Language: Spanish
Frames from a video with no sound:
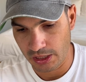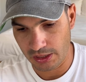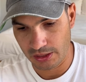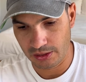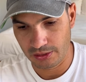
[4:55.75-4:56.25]

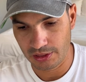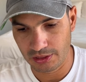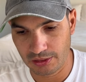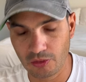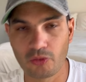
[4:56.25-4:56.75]
Eh,
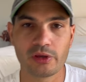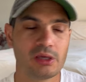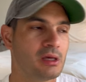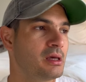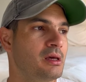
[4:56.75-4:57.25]
lo
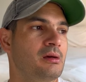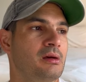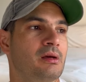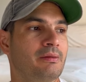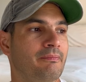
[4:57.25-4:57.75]
vi,
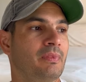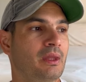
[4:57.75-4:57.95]
eh,